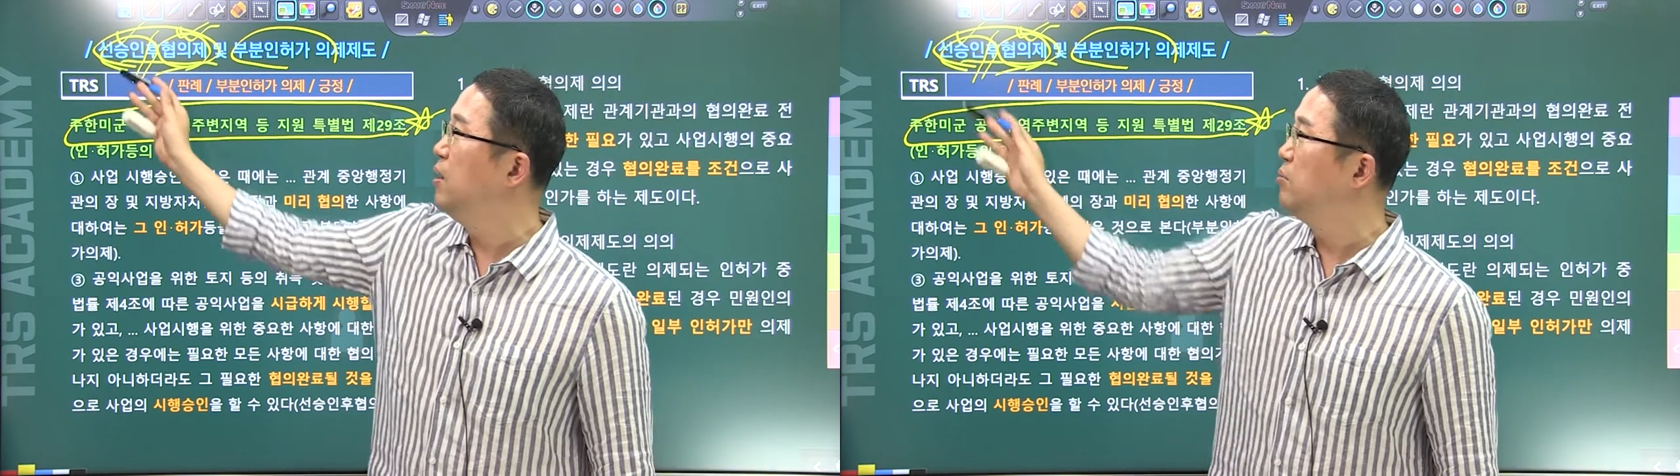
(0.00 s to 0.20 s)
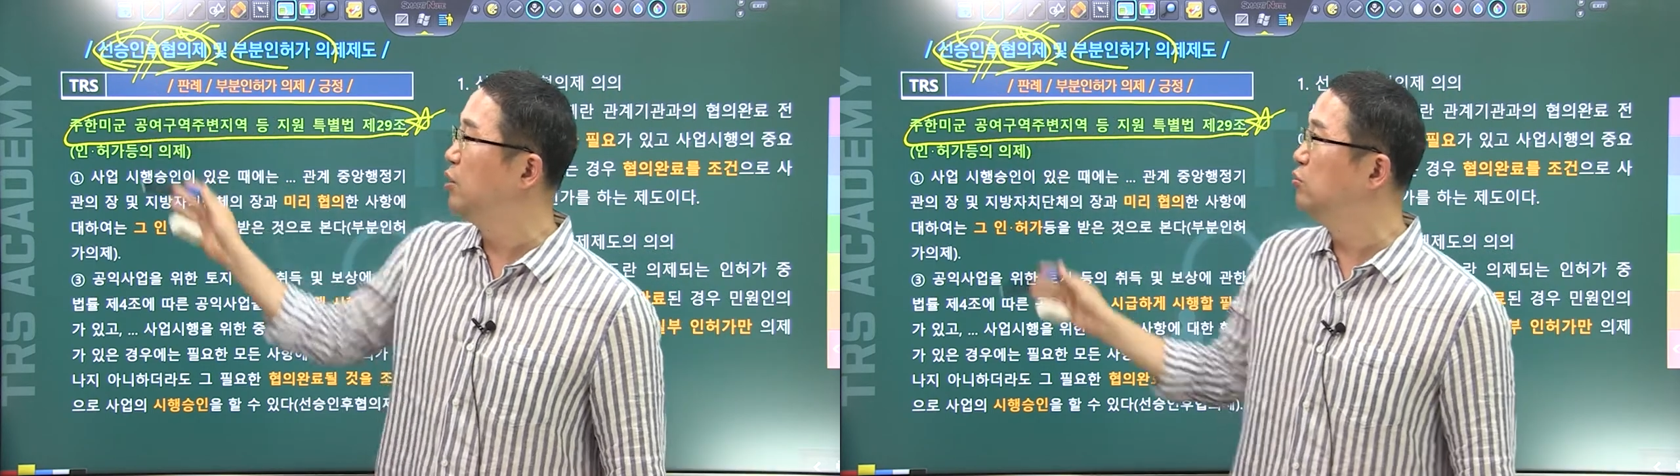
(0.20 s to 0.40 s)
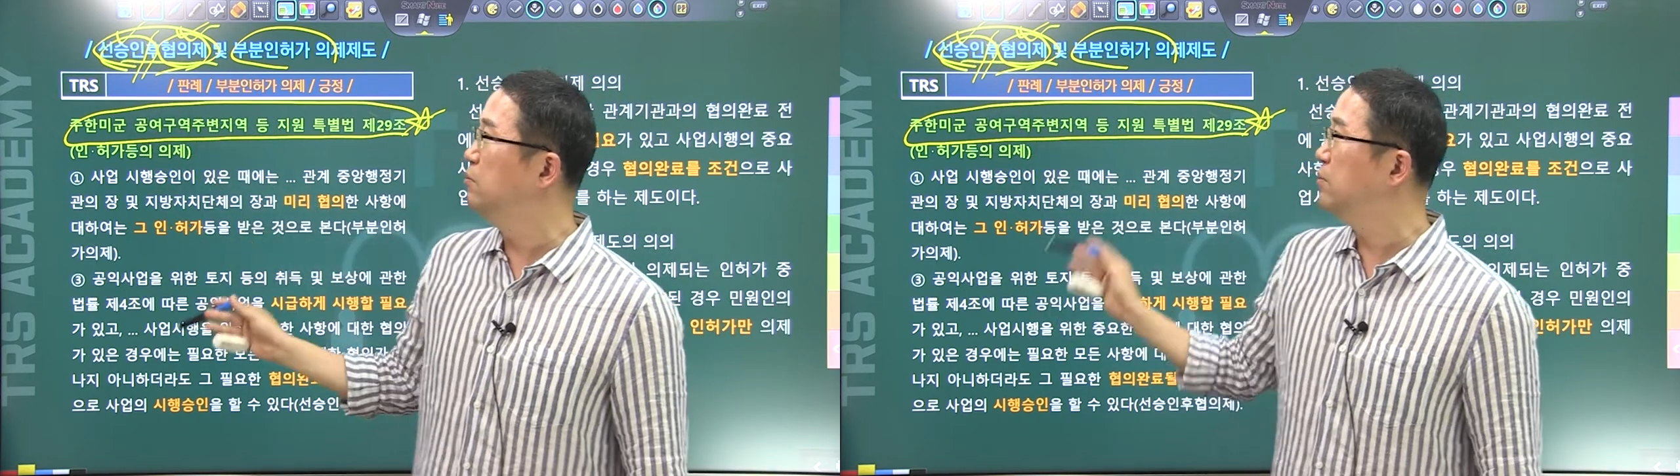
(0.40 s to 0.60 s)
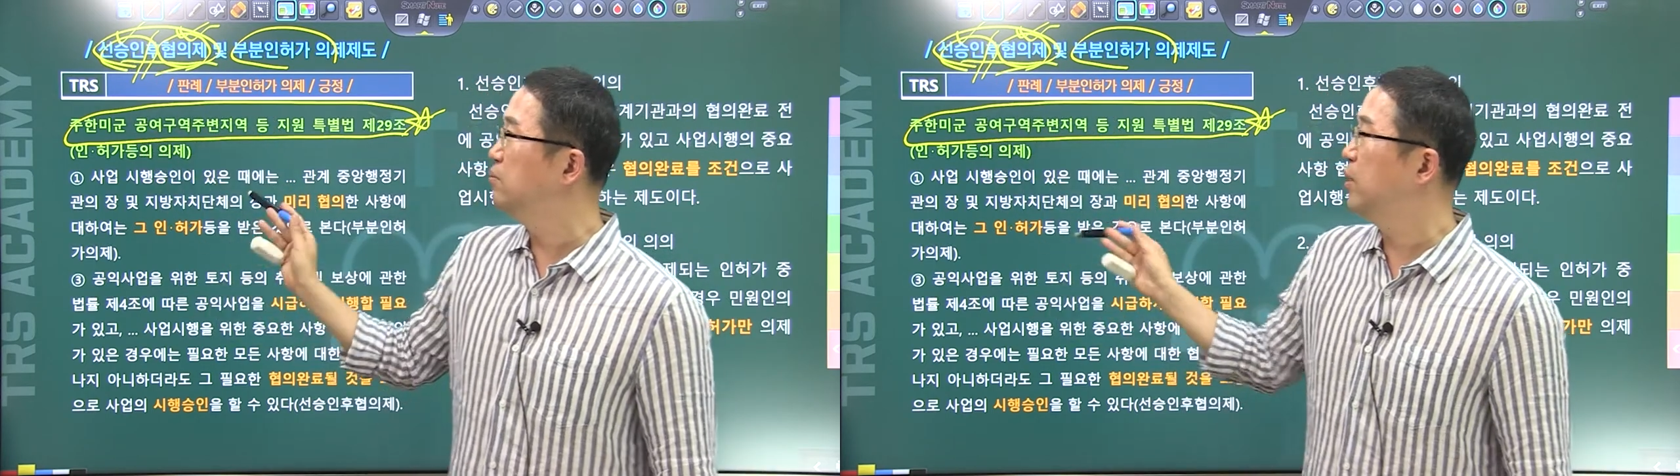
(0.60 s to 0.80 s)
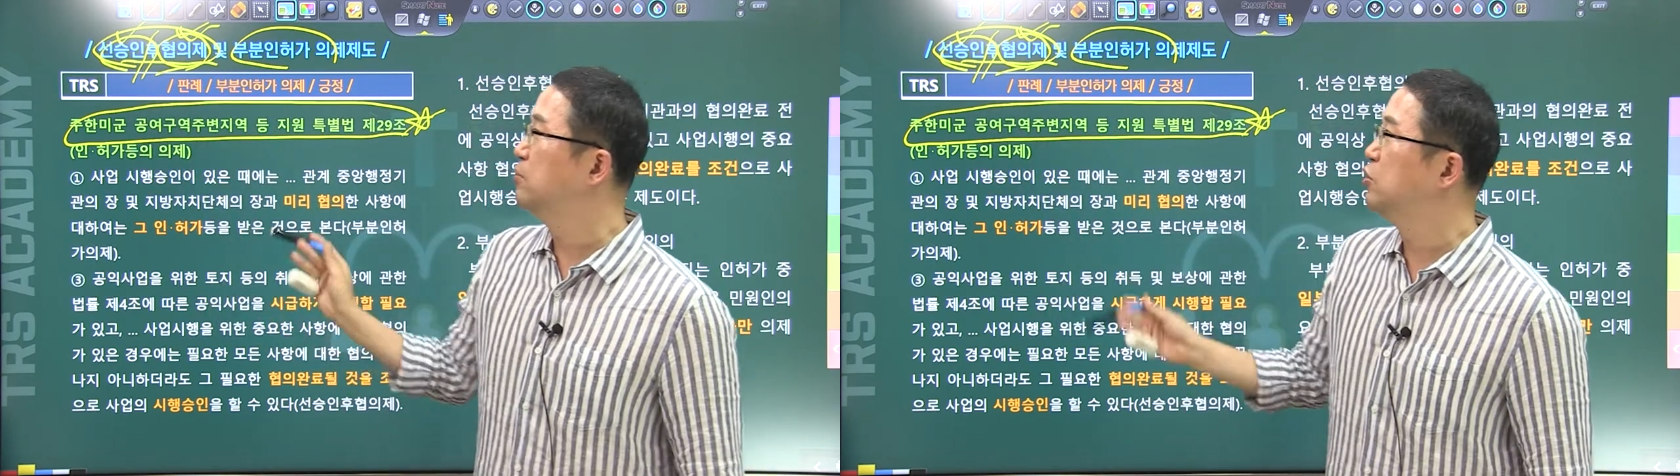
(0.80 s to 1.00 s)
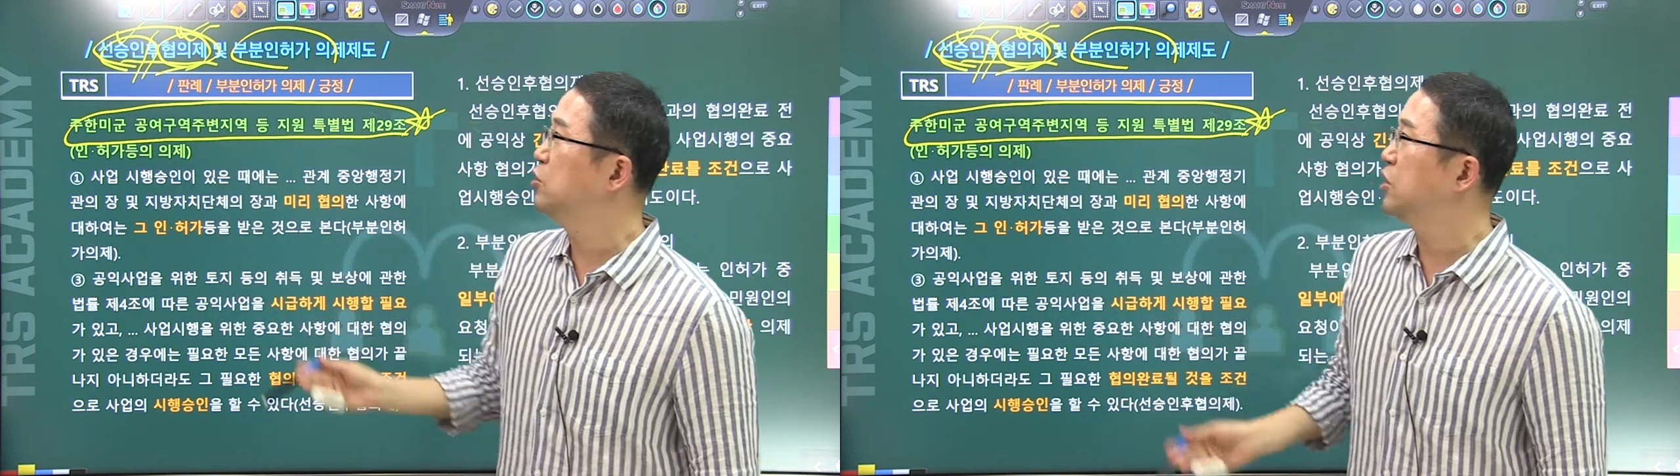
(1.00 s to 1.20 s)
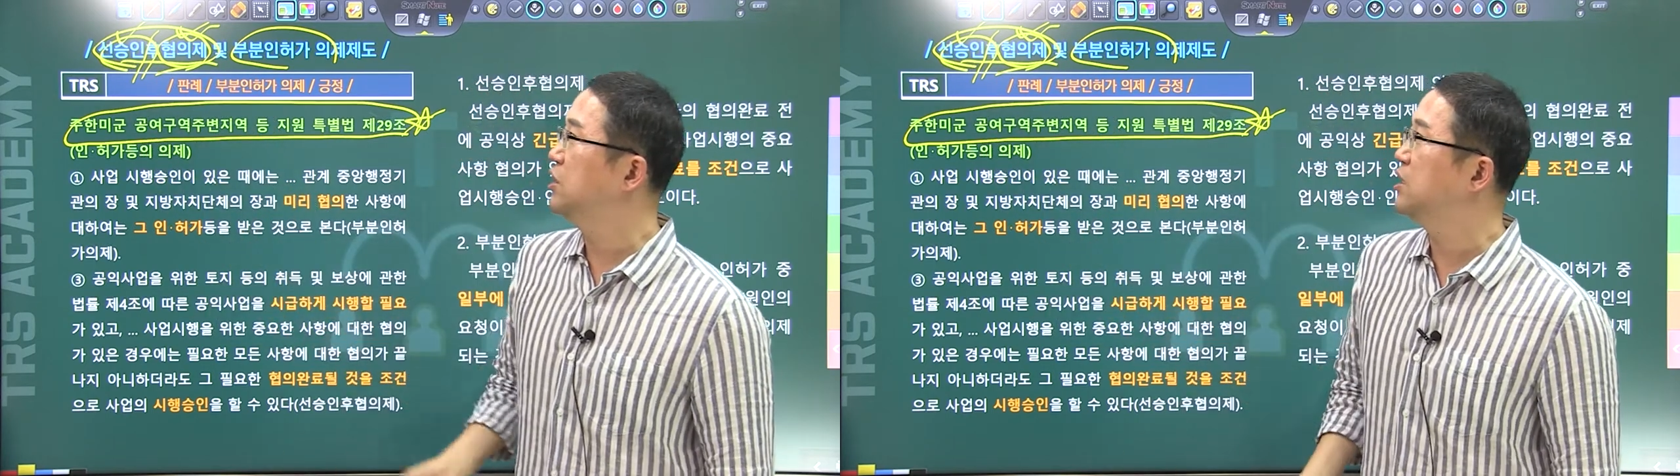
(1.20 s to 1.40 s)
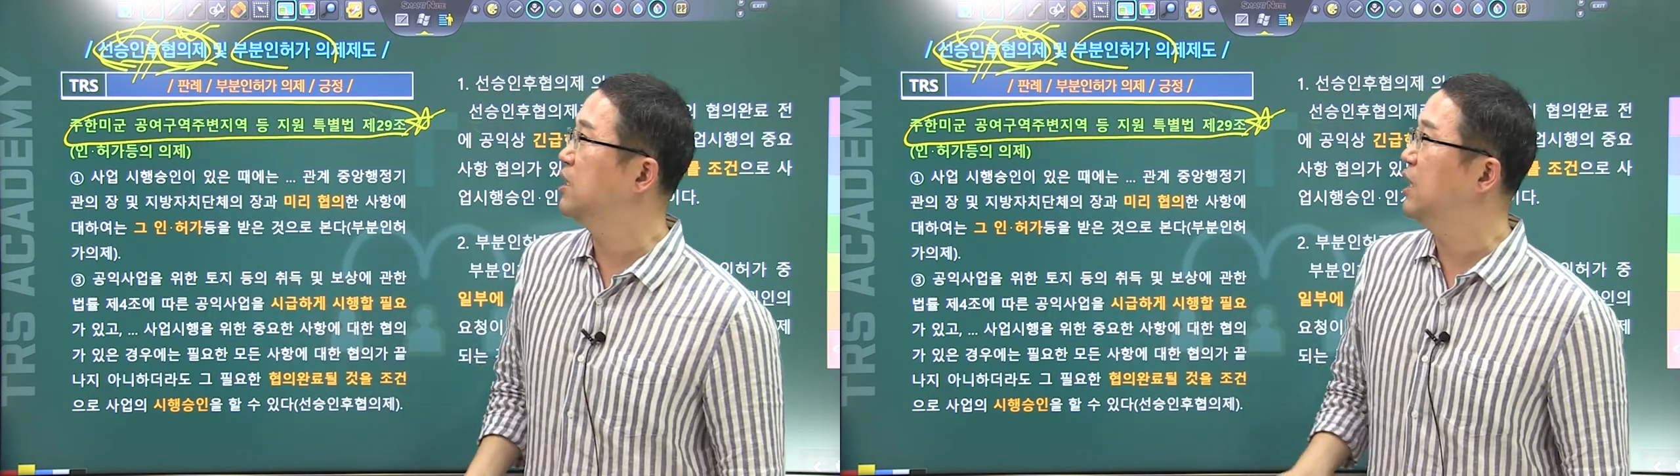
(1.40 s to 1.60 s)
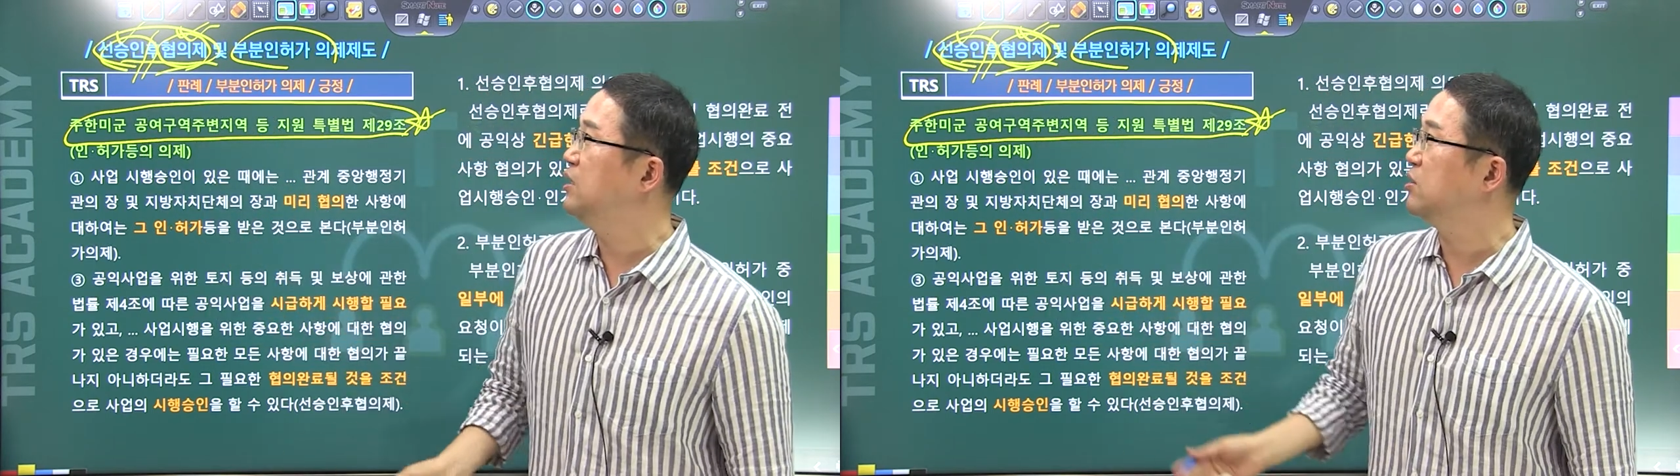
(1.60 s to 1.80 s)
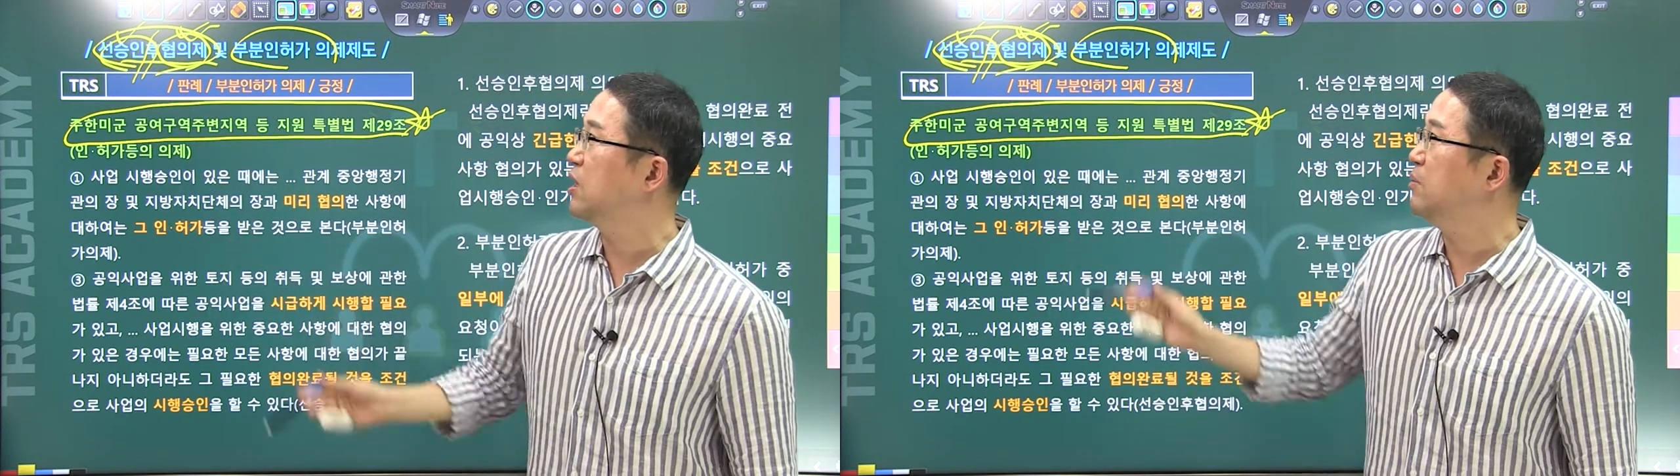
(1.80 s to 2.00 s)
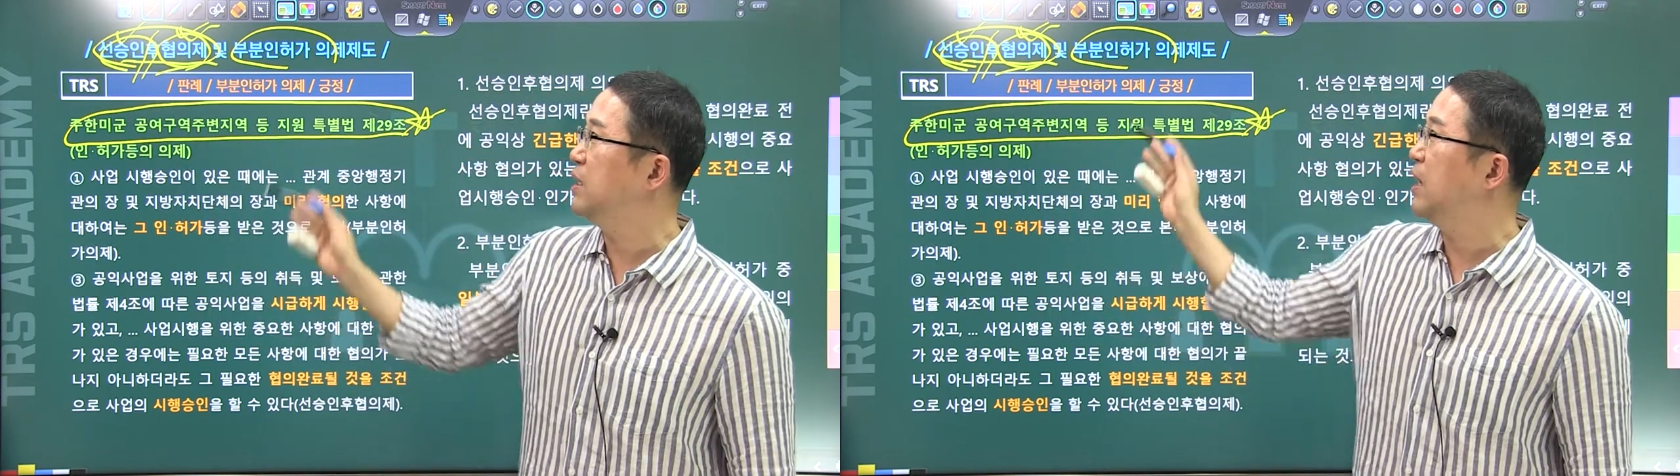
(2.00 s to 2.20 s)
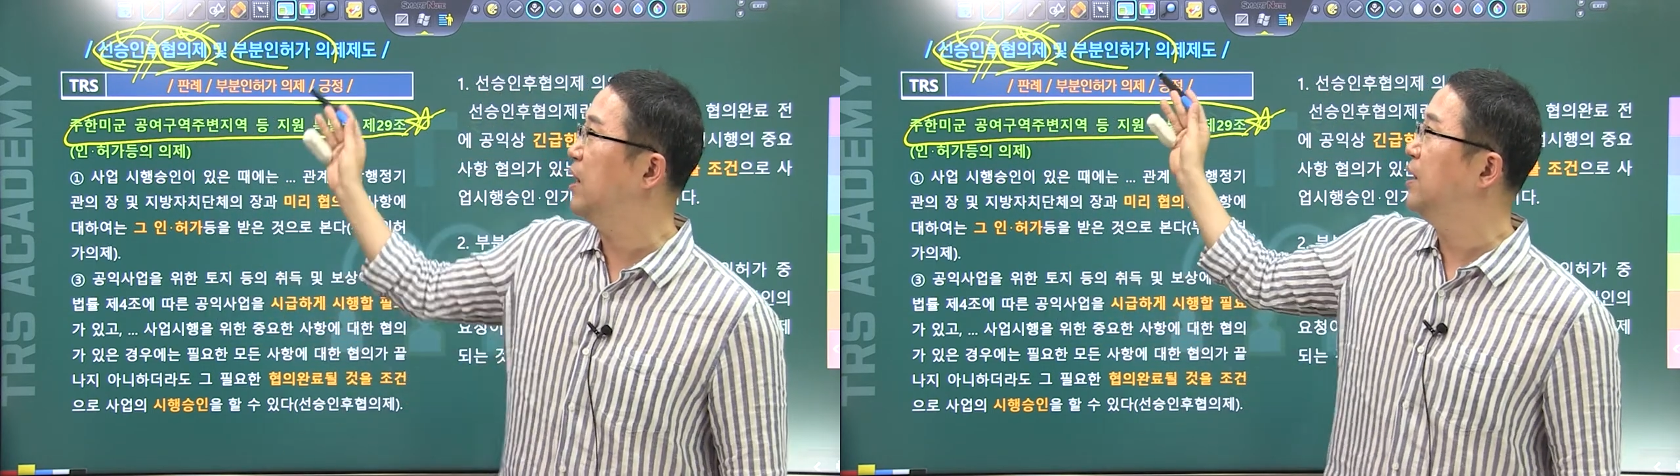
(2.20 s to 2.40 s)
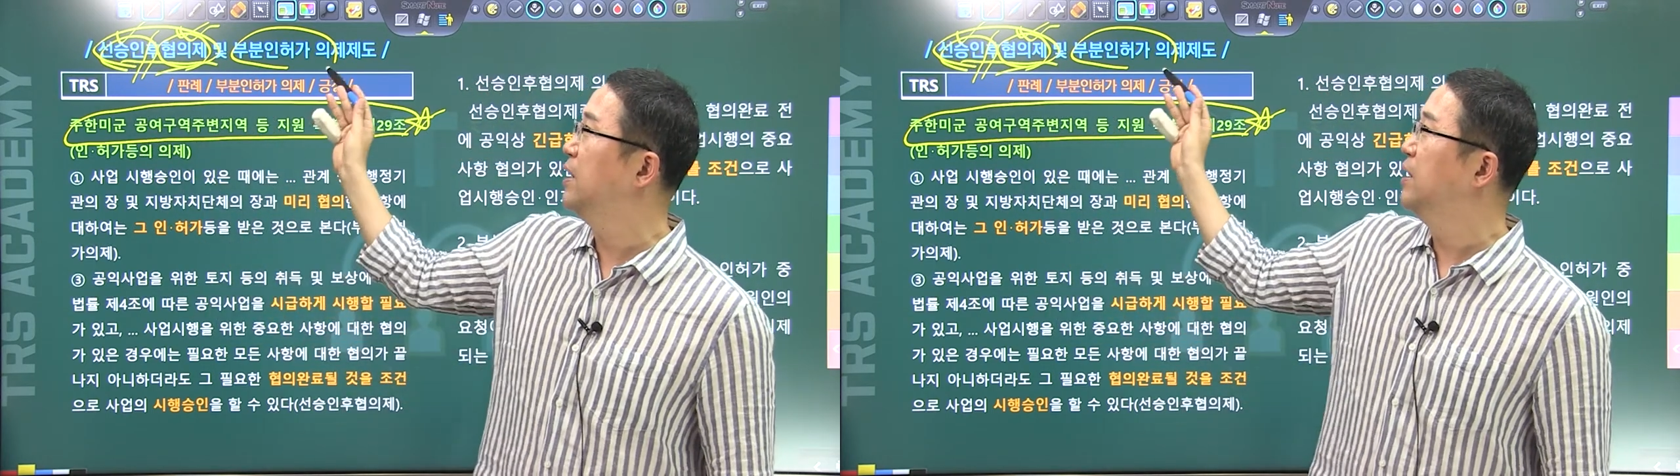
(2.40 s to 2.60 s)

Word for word: 명문 규정에 있을 때 인정됩니다.